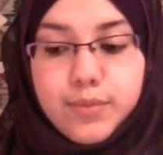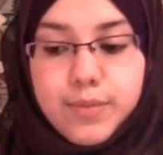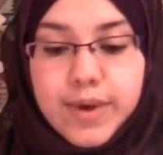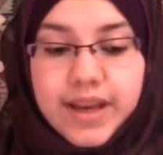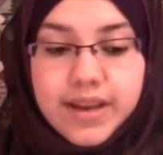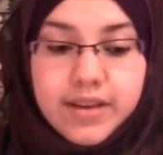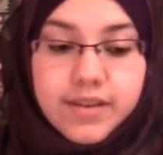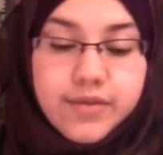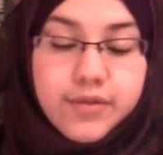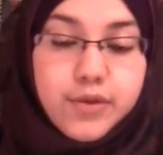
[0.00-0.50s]

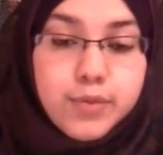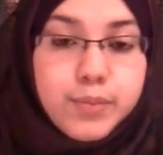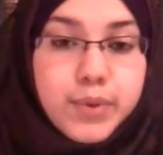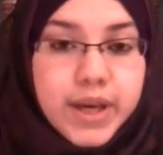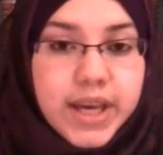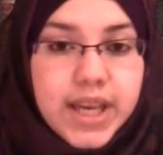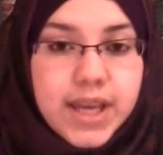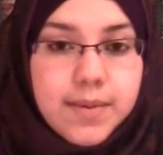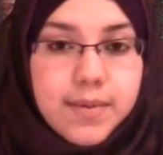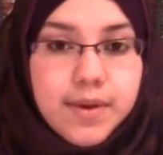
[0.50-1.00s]
ben, fut,
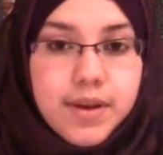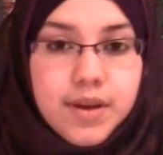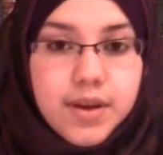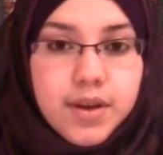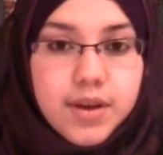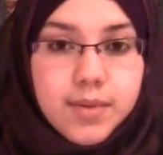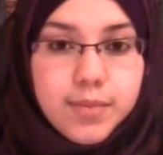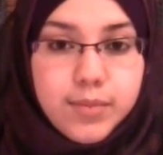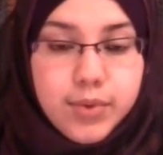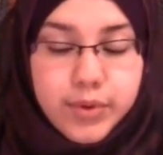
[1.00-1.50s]
pris
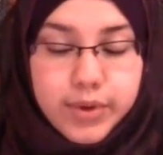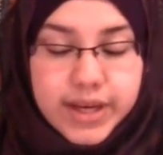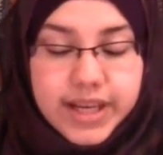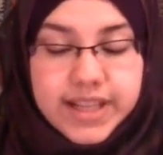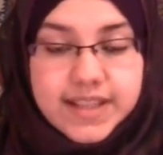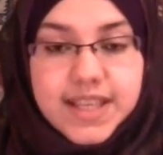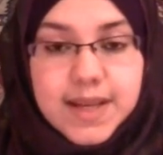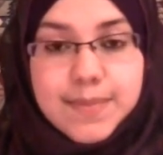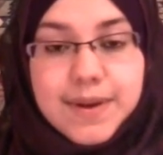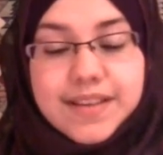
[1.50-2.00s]
pour
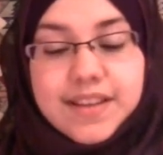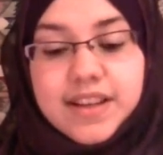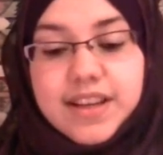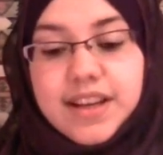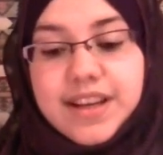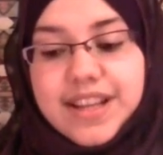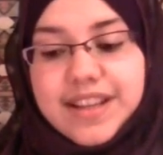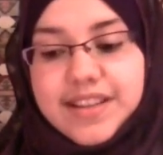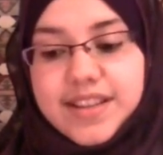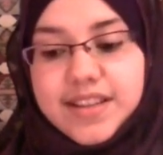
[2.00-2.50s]
Isa parce que
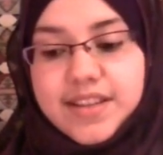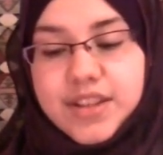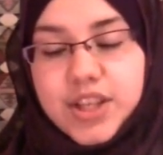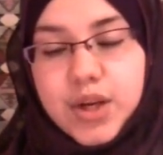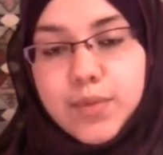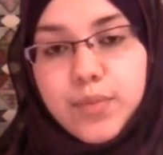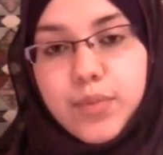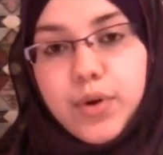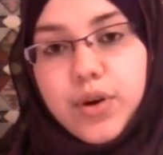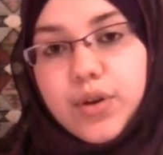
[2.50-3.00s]
quand les
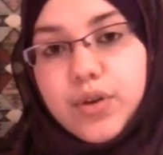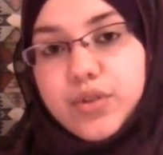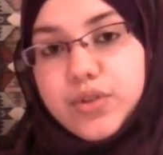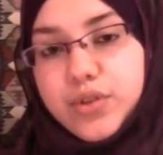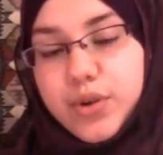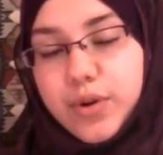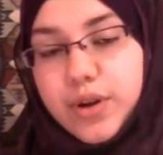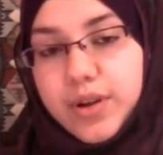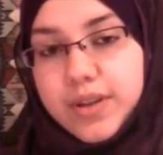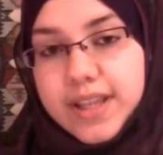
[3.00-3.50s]
hommes
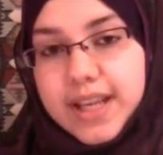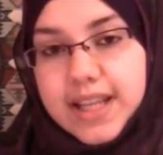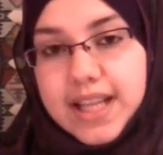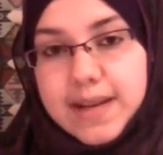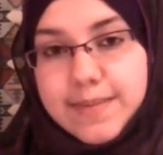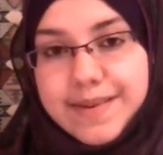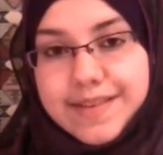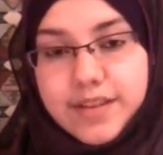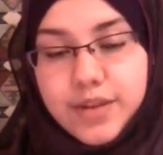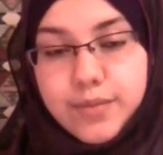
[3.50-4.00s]
sont rentrés
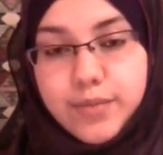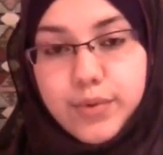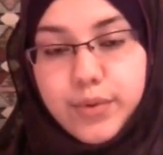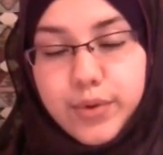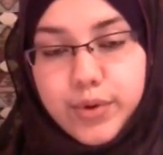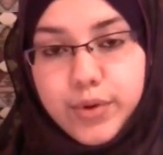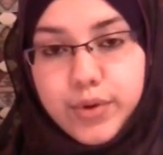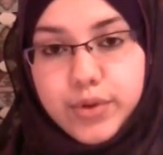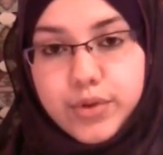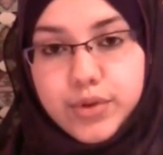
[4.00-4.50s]
dans la maison
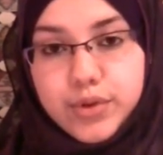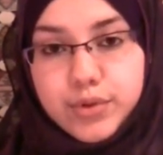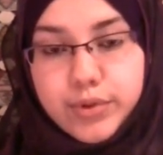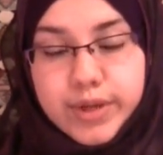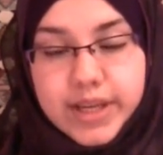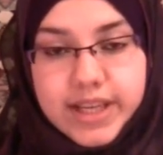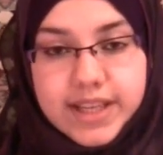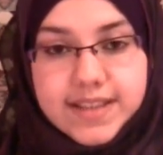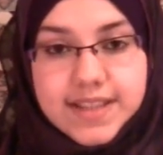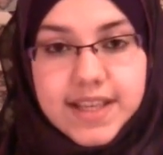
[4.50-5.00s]
pour
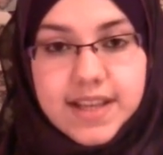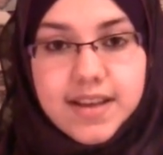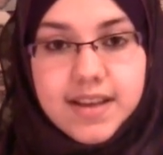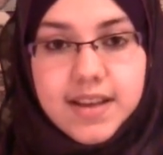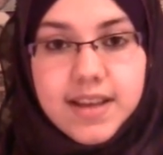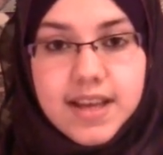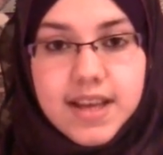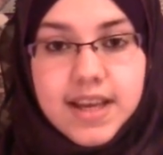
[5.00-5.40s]
tuer Isa,